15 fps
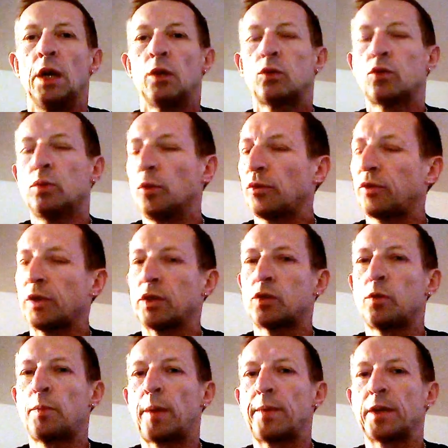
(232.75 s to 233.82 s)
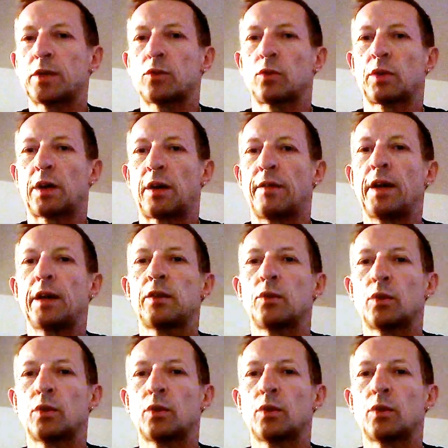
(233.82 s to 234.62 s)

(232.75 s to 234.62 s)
tout le monde fait super bien son travail,